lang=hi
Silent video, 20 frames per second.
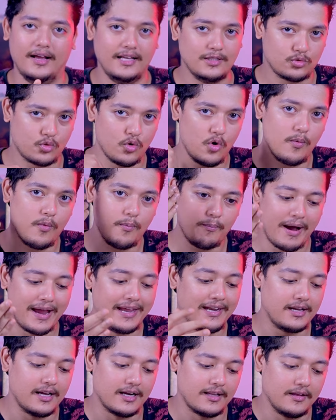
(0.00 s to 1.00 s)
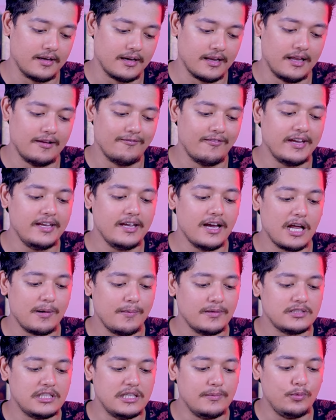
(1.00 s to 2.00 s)
इसको माइन करने के लिए वहीं अगर
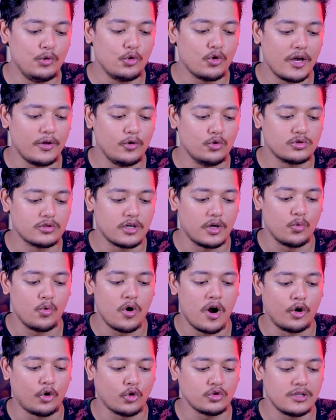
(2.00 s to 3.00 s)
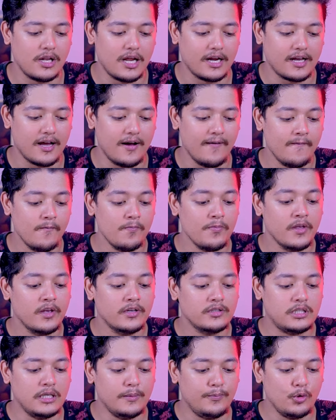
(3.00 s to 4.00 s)
मैं सीपीयू का यूज़ करूँगा ऑटो सेलेक्ट का
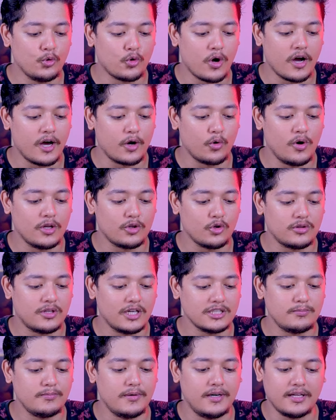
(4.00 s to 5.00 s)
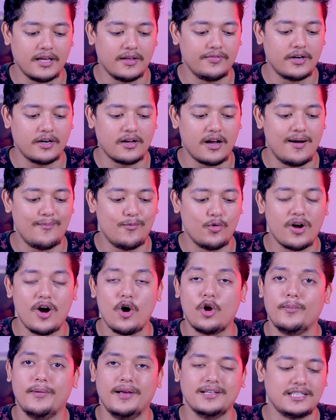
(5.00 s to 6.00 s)
सीपीयू का करूँगा तो दस मिनट के अंदर काम होगा
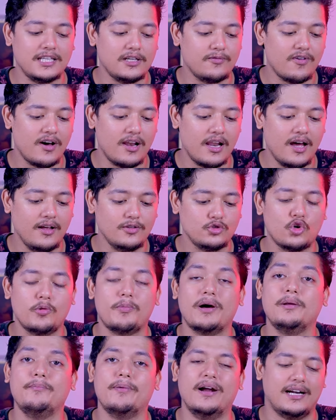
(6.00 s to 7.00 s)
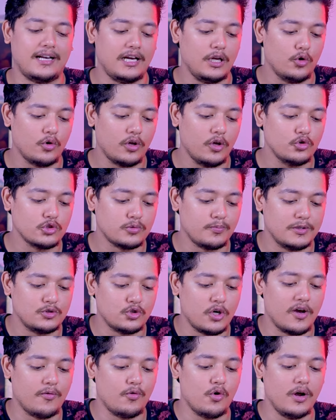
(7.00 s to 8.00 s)
और बेसिक वाला जो हमारी बैटरी होगी उसमें
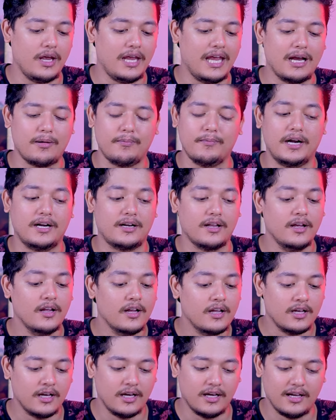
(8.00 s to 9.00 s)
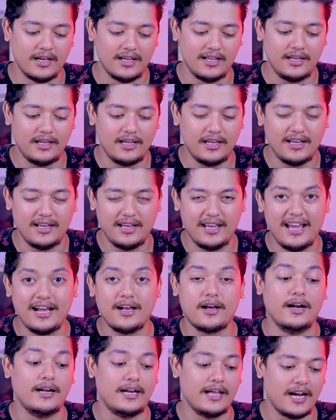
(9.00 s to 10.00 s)
जो है वो एक मिनट
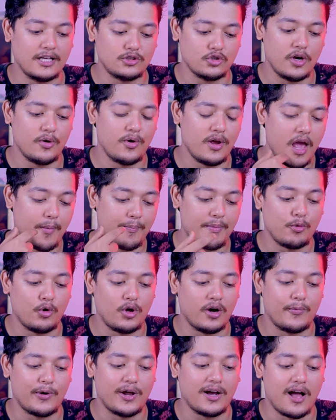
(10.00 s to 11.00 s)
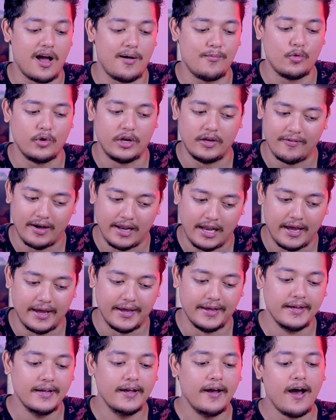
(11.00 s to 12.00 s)
एक घंटे का जो है वो यहाँ पर पूरा पूरा काम होने वाला
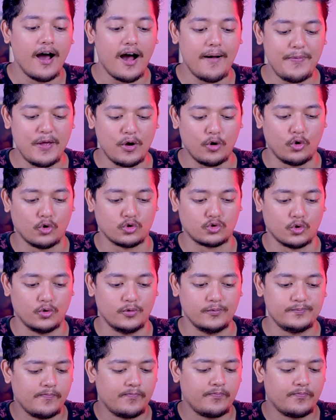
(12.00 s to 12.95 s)
है अब देखो दोस्तों